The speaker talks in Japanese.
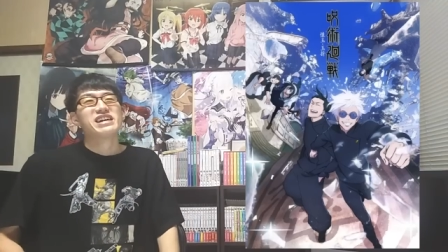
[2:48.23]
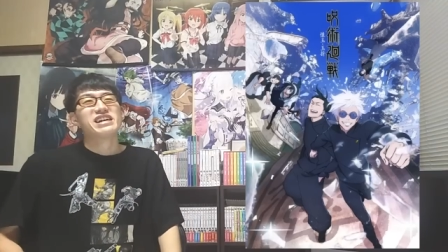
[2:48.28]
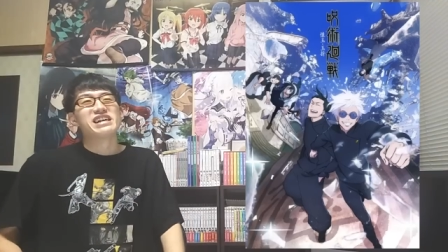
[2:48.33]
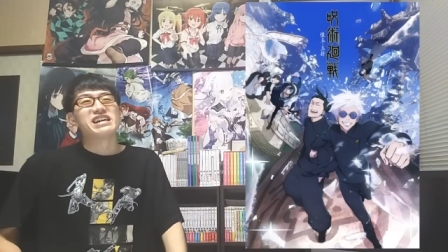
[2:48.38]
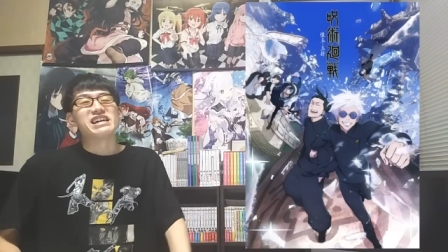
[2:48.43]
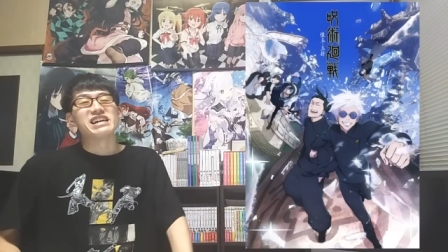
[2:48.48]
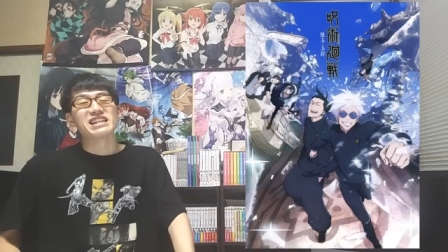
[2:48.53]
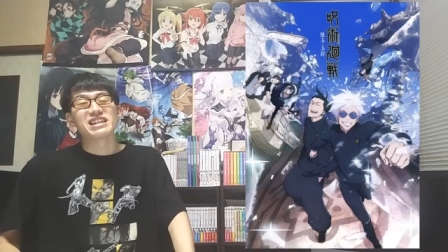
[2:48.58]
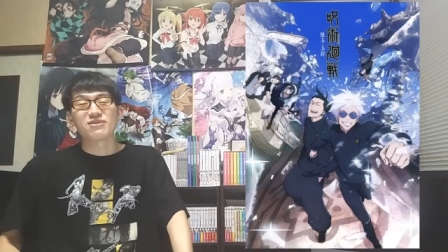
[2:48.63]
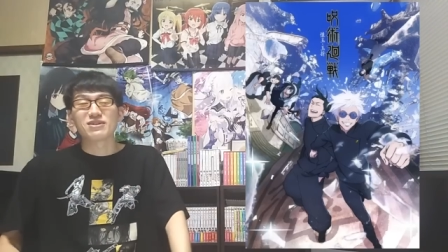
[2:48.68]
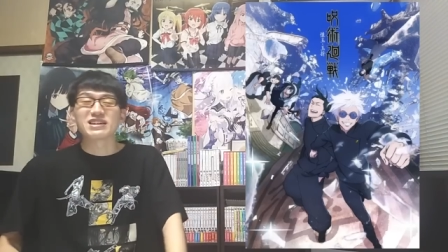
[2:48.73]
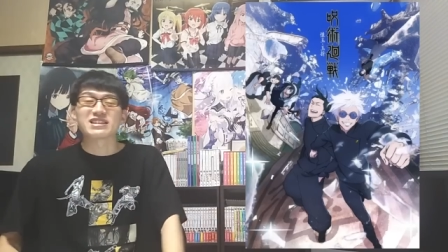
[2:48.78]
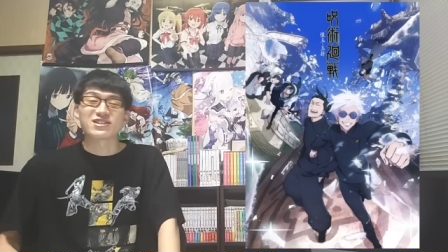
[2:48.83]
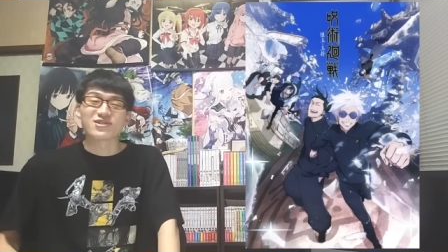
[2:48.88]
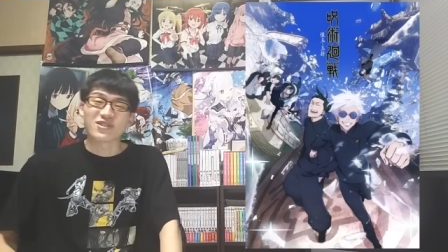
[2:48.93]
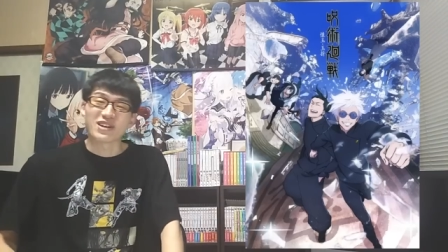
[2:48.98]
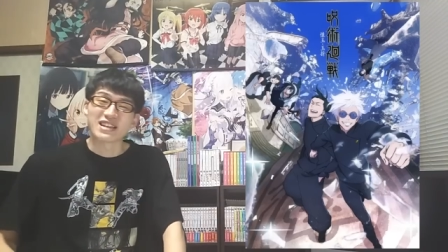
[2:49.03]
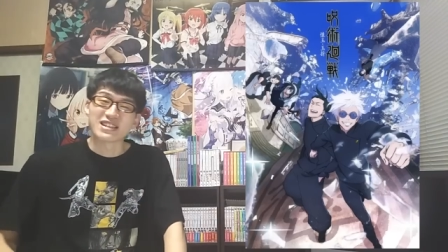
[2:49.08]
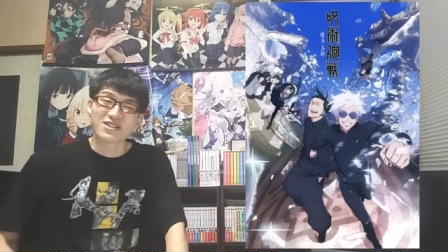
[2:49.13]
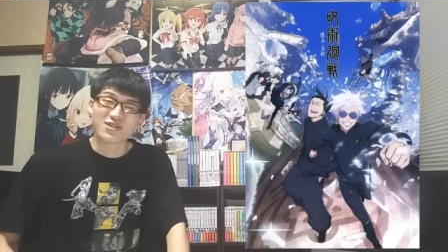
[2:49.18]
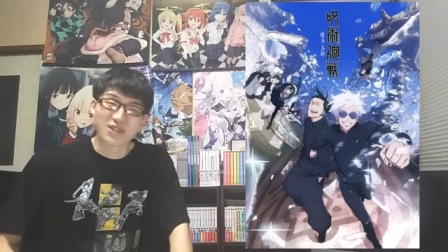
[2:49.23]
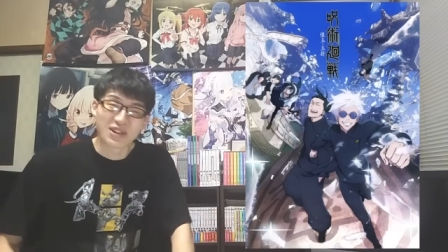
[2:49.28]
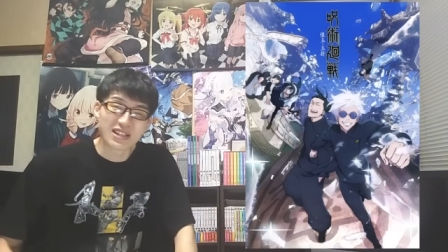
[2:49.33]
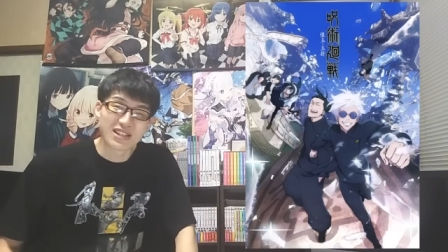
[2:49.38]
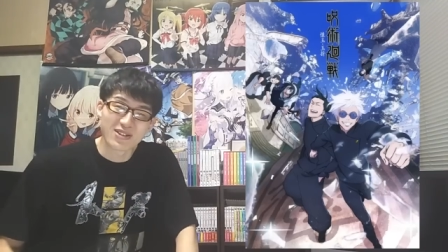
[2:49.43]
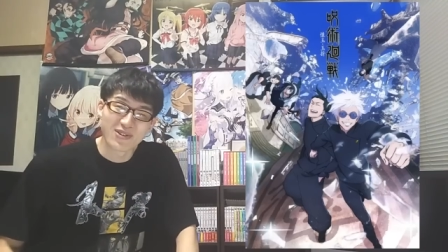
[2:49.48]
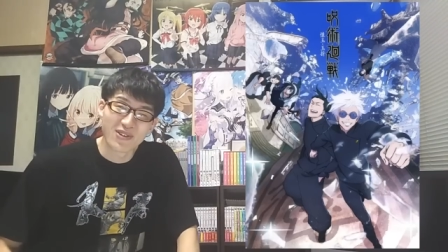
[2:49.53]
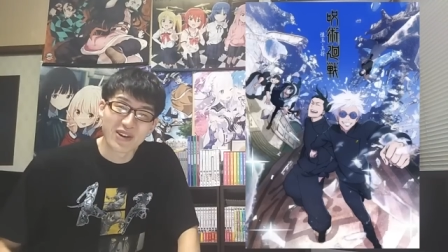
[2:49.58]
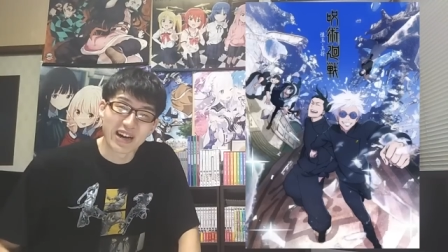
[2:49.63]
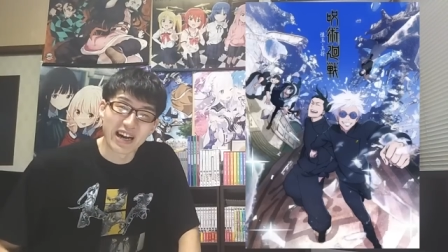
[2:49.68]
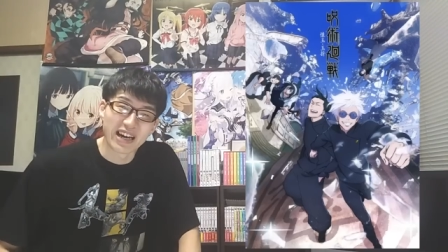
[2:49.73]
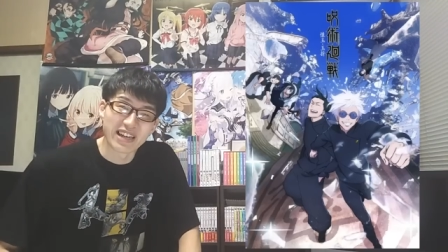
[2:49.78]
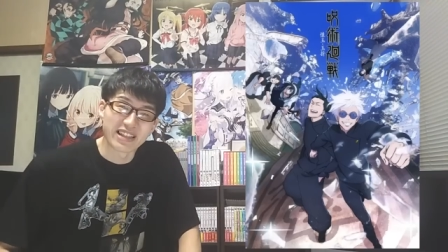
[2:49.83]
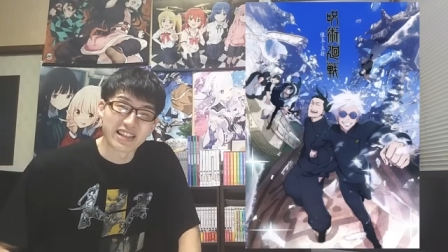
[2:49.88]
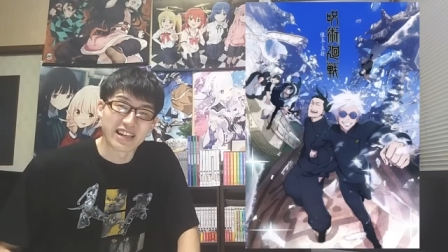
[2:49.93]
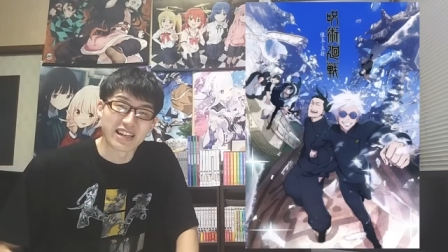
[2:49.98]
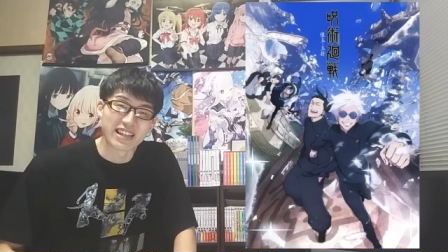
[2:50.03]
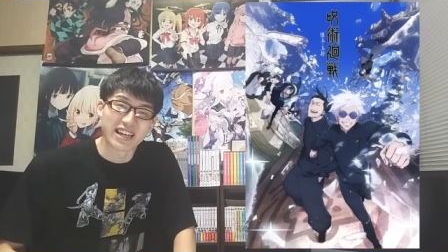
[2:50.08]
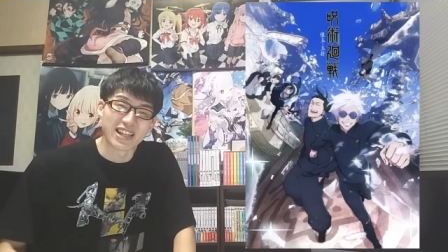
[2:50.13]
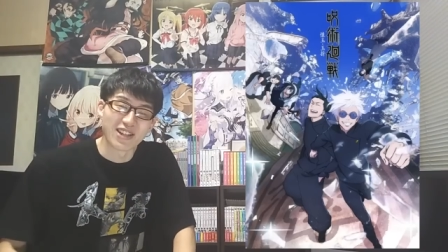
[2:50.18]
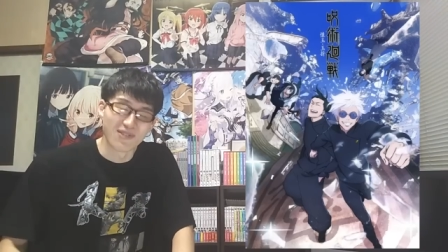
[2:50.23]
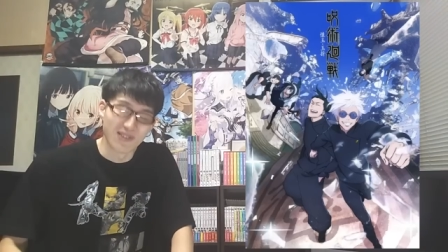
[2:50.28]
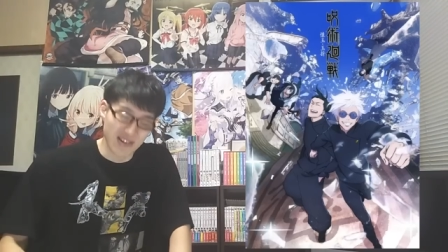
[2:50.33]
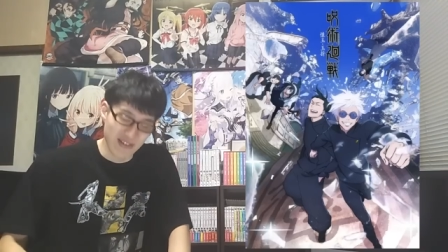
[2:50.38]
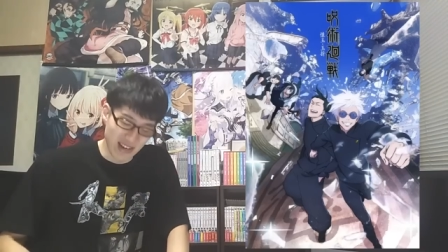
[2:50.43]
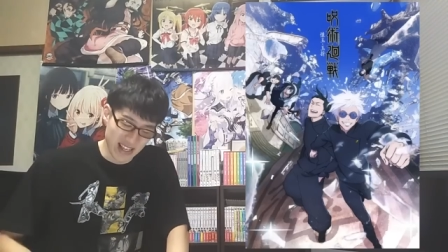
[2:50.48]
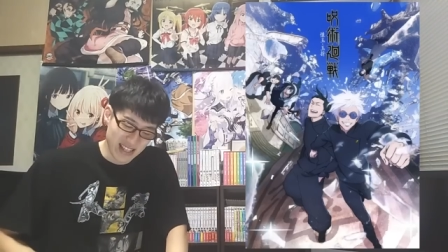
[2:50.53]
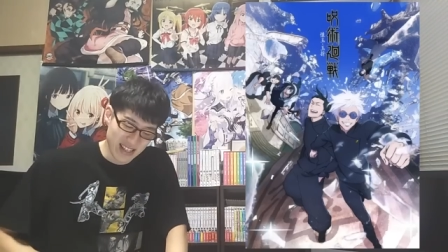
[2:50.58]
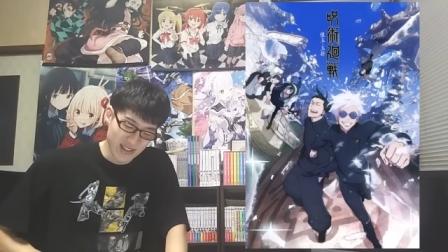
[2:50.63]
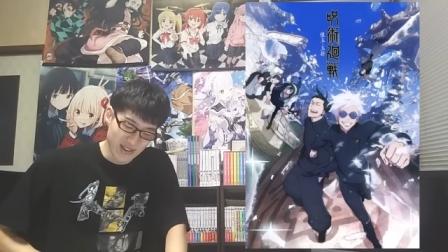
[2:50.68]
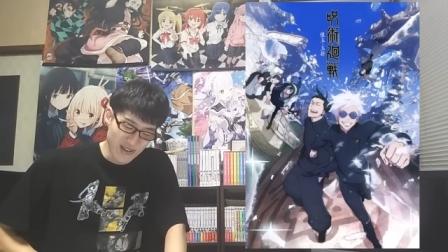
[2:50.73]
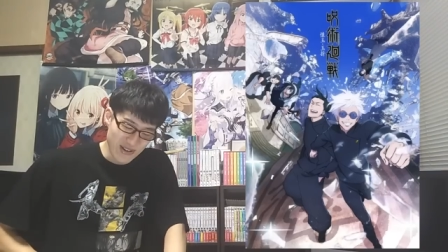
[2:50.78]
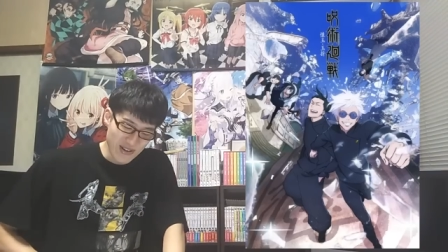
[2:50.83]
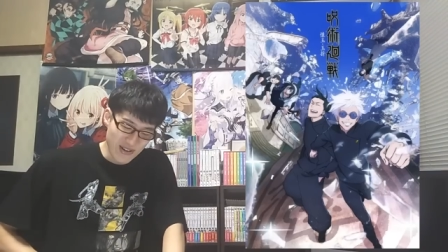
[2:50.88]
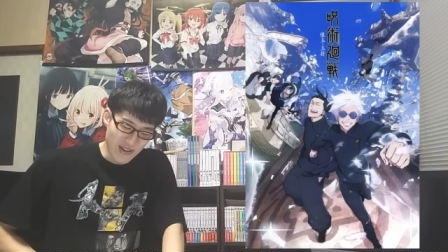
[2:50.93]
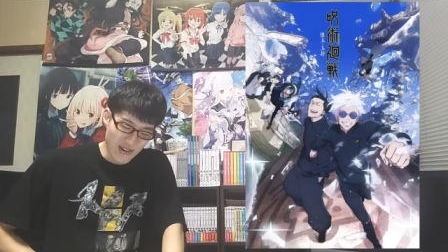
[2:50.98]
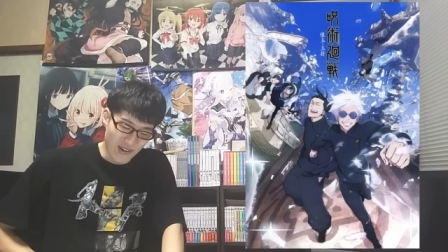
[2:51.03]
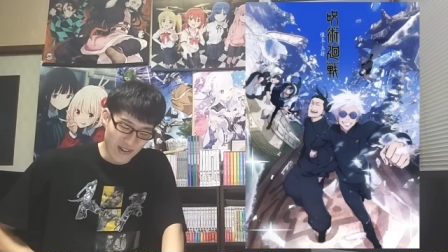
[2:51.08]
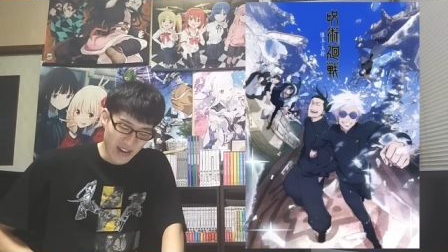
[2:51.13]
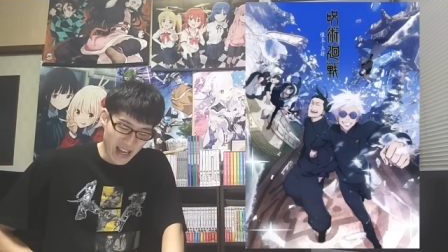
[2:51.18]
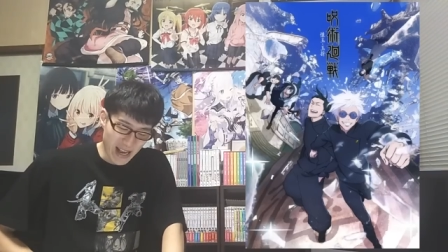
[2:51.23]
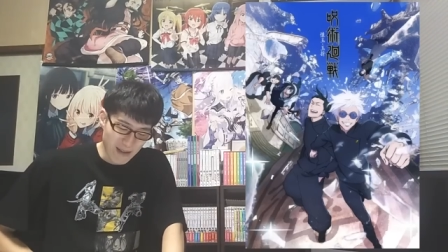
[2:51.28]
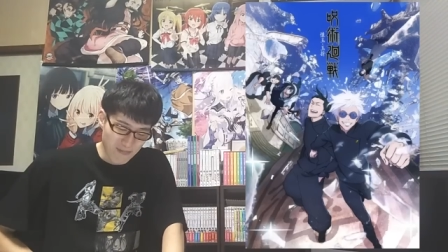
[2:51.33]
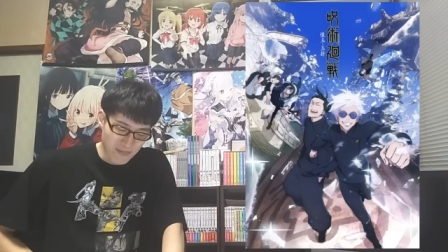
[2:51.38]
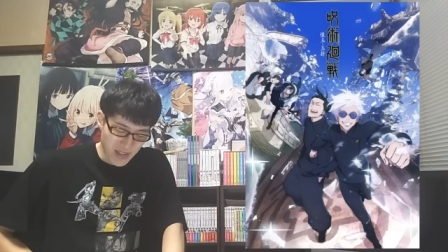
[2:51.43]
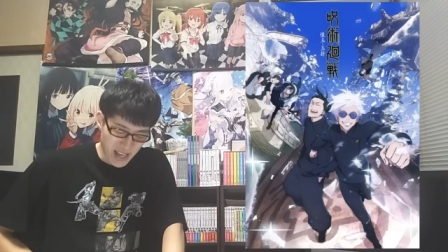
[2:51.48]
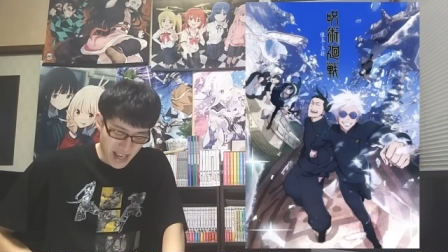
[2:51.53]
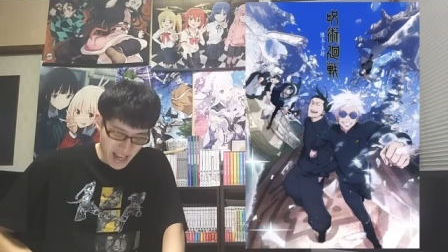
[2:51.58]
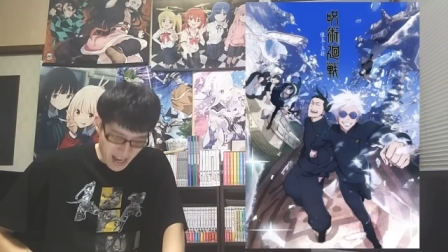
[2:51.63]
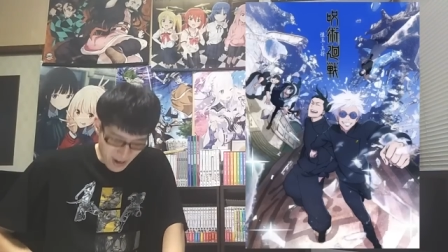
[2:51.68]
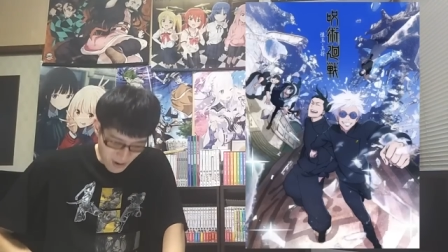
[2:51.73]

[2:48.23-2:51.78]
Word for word: えー、ダマなしの感想結論から入っていきたいと思いますということで、えー、